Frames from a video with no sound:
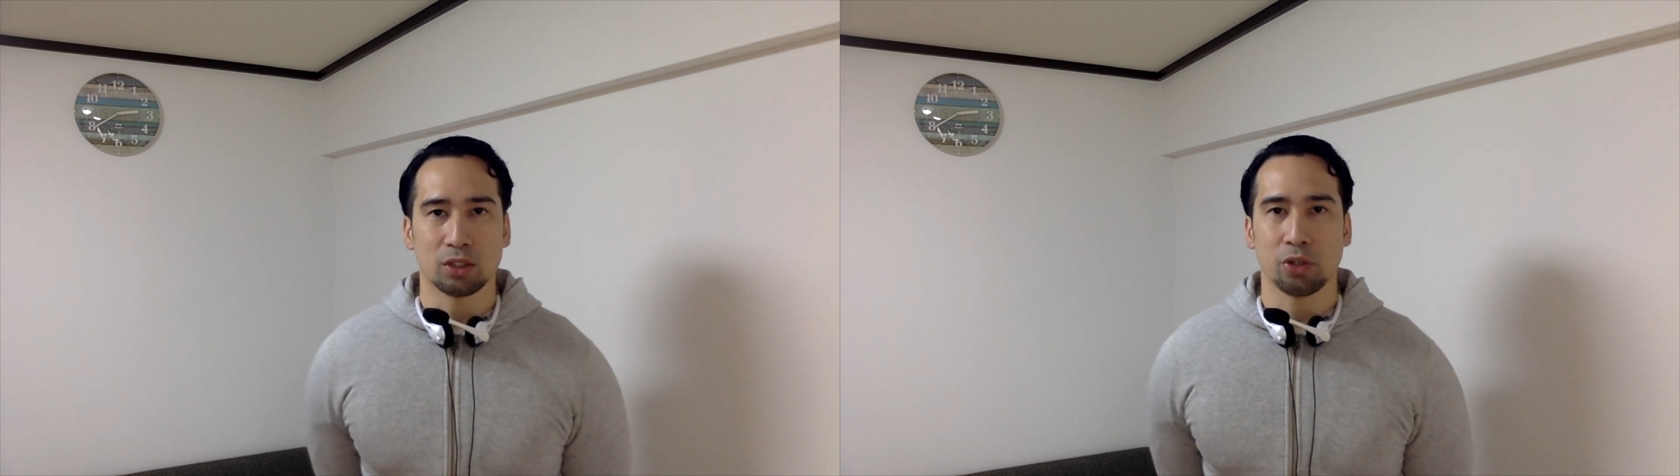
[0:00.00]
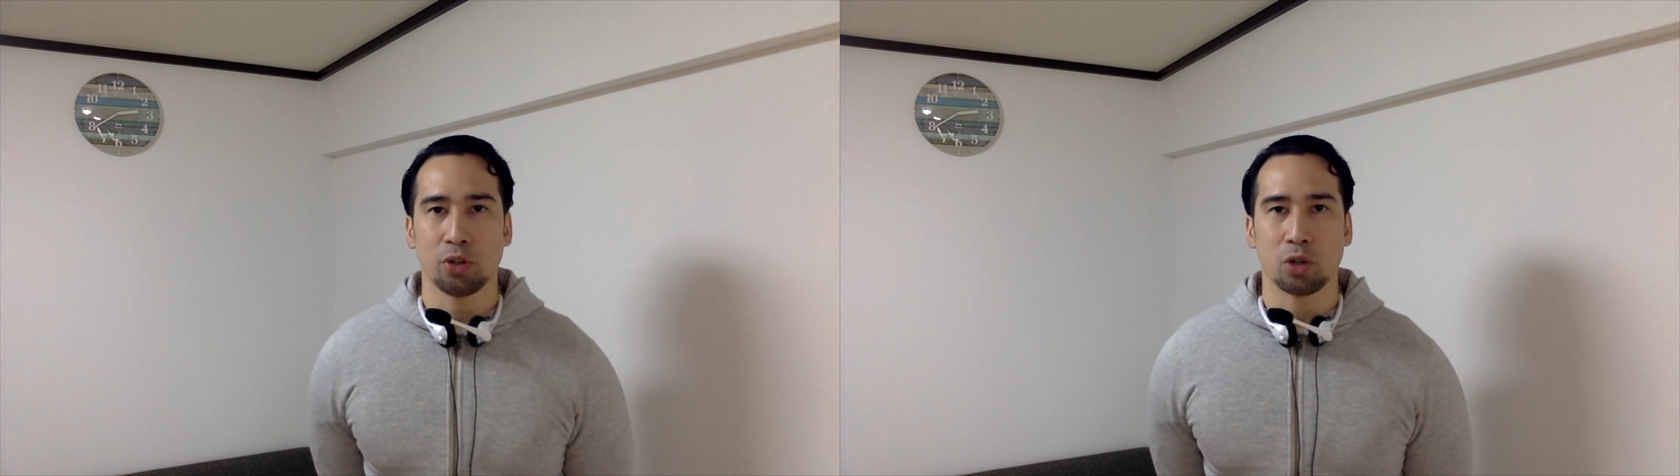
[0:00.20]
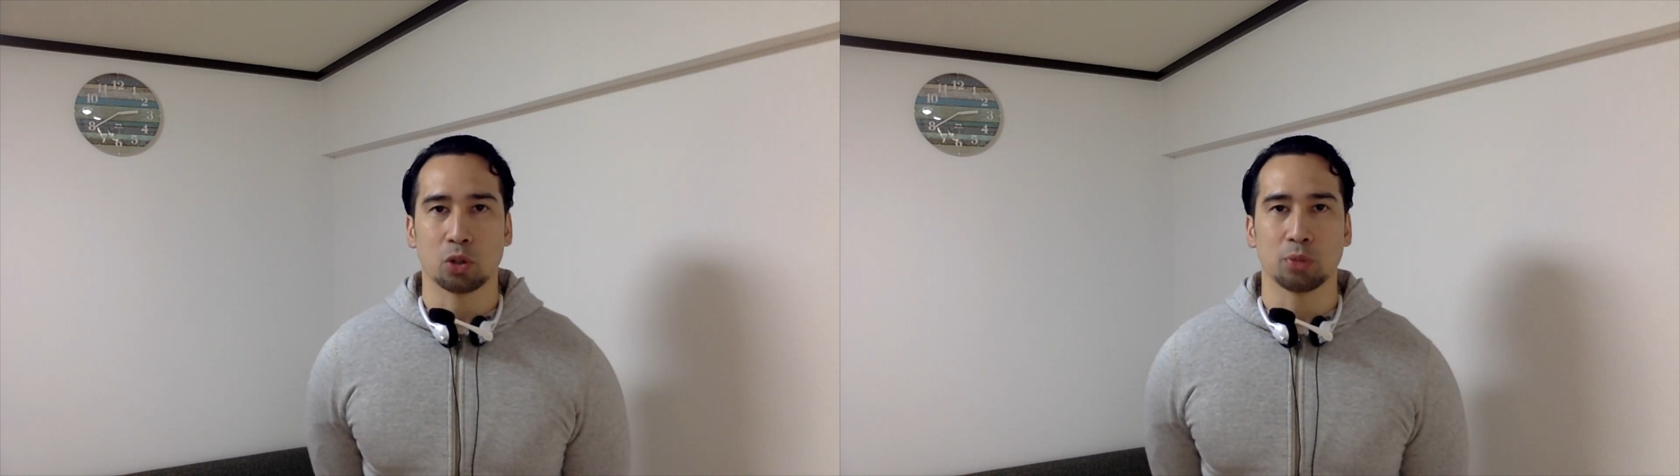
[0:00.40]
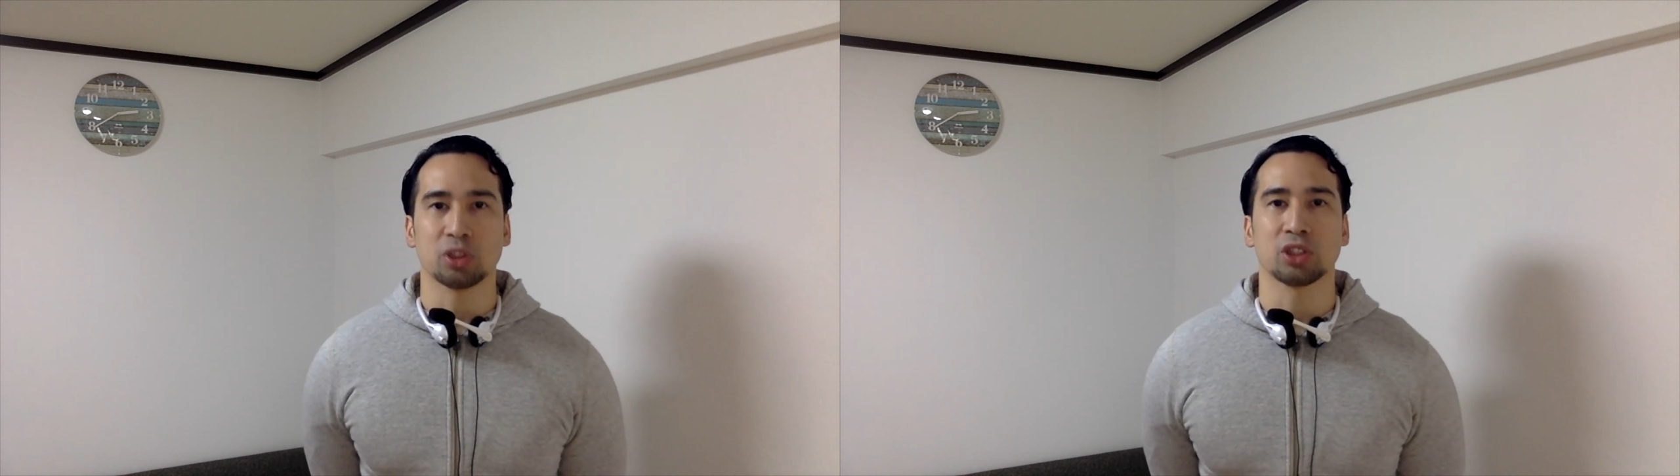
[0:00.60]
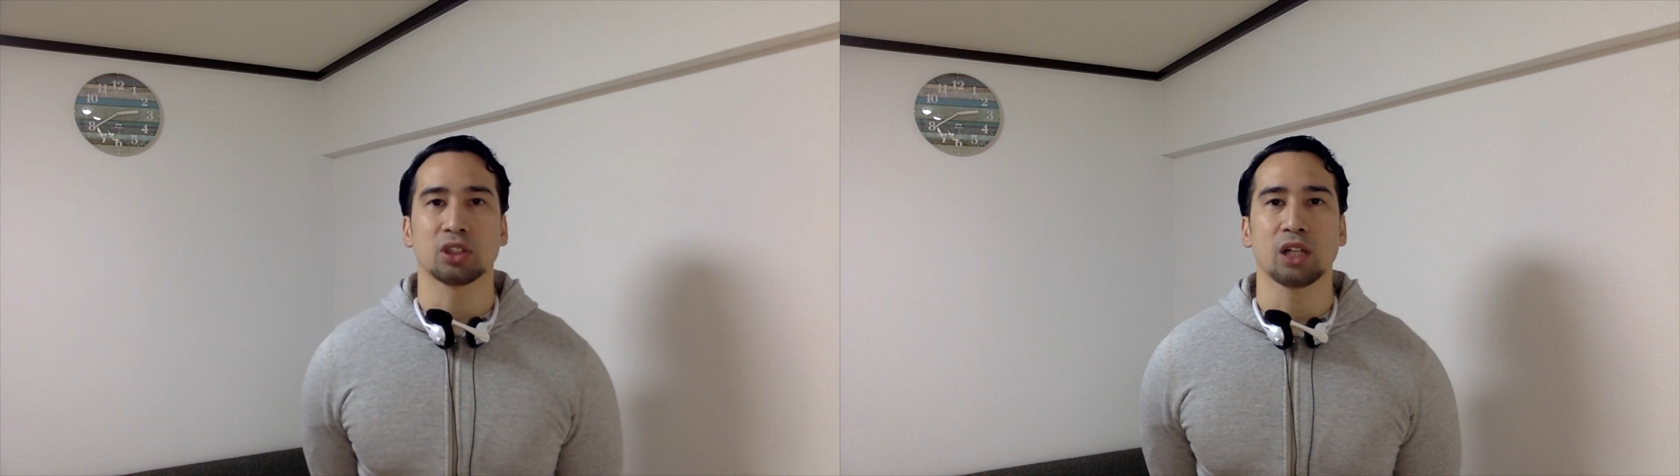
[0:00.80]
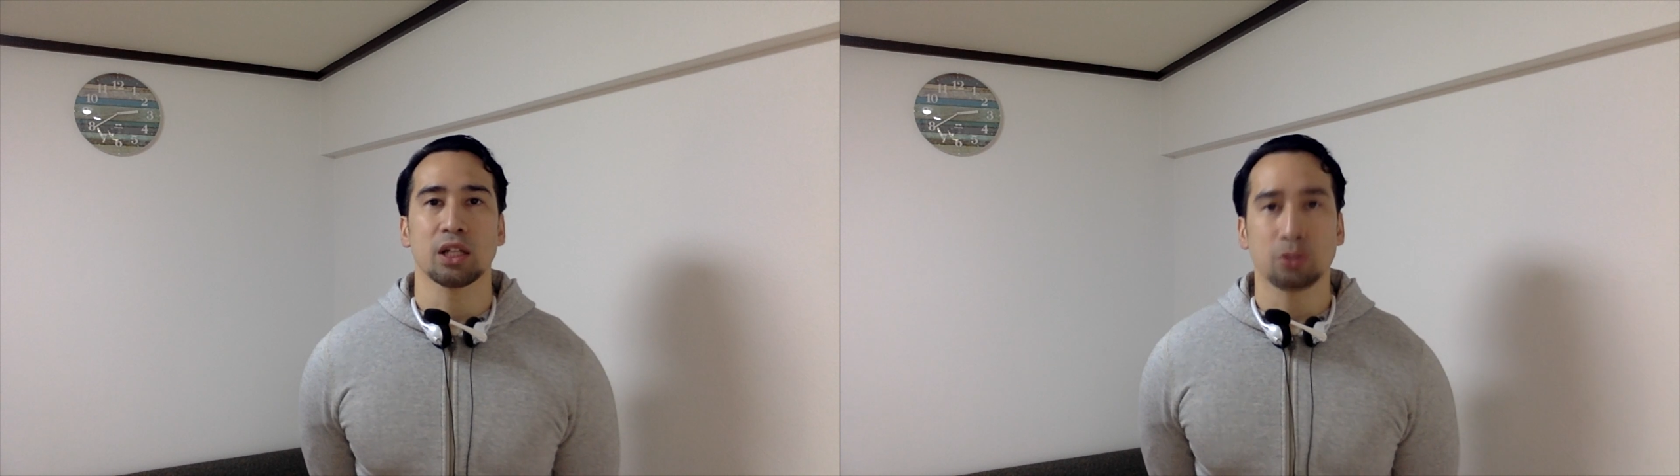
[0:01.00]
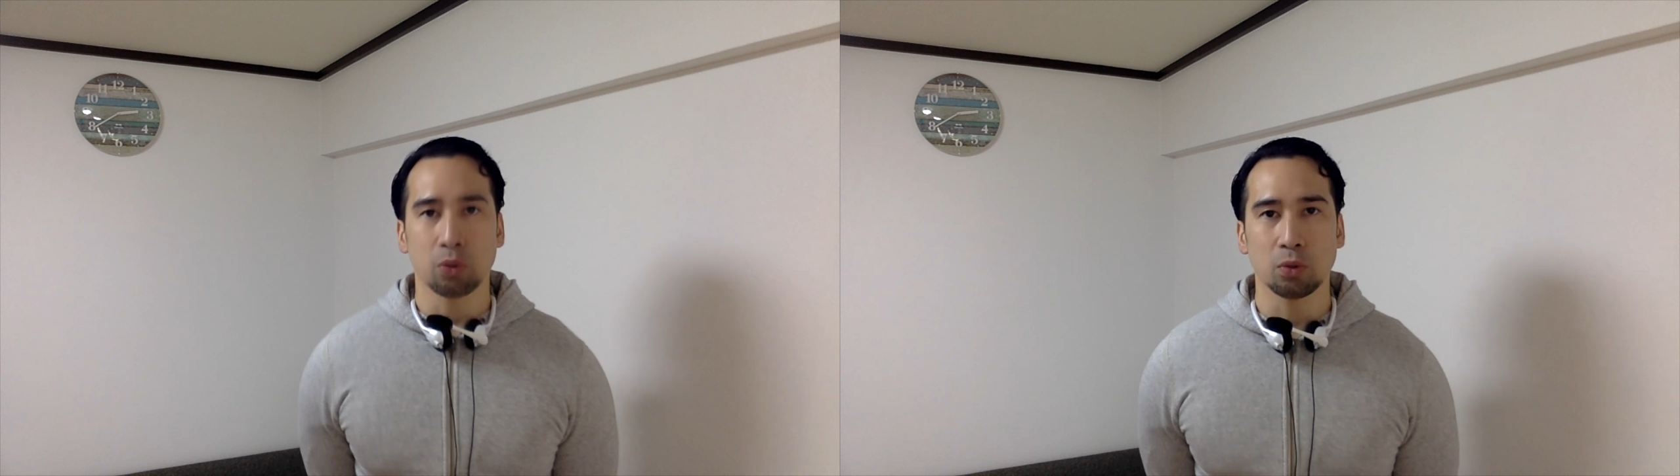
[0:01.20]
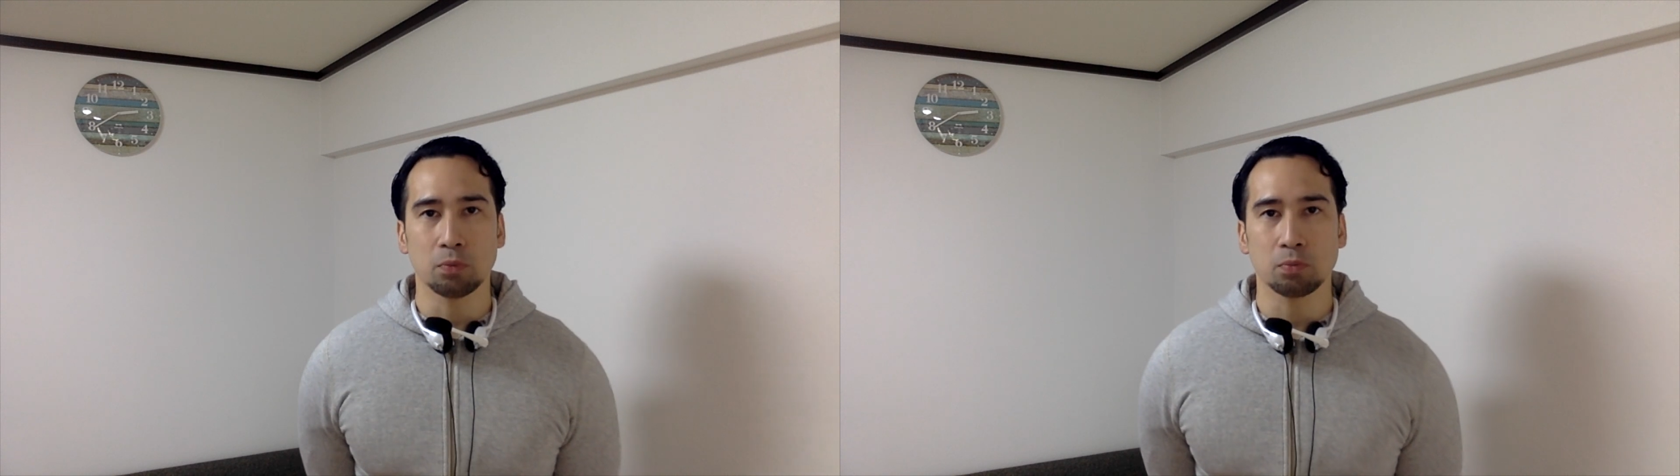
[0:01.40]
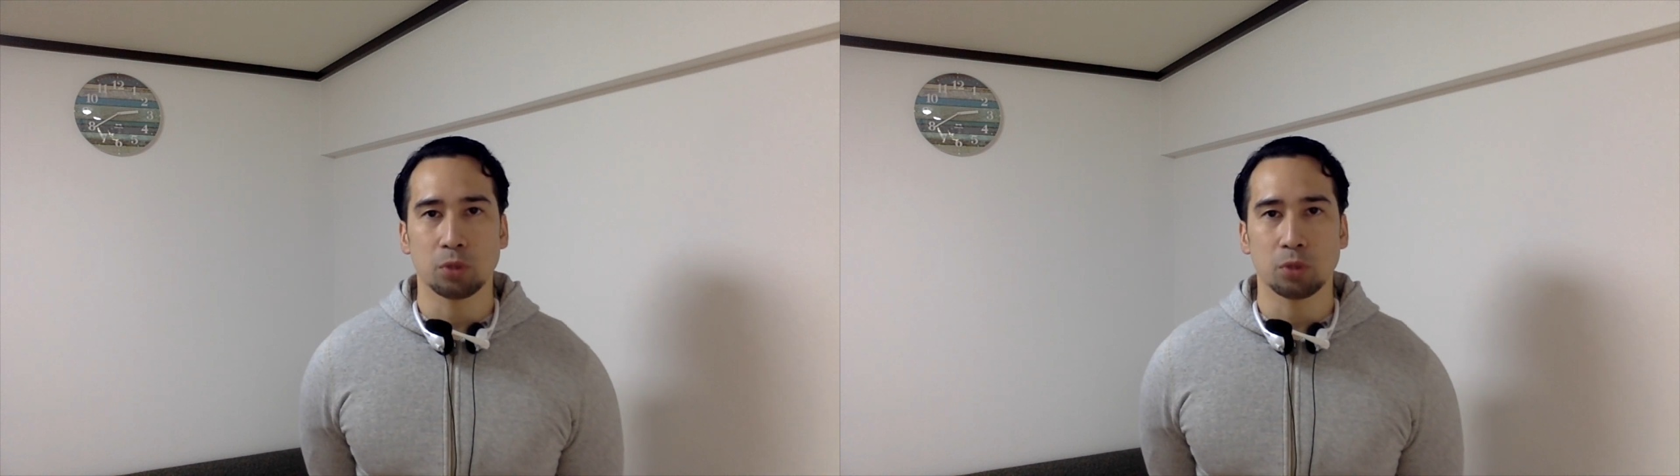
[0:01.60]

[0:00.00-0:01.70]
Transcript: というようなこともしっかりと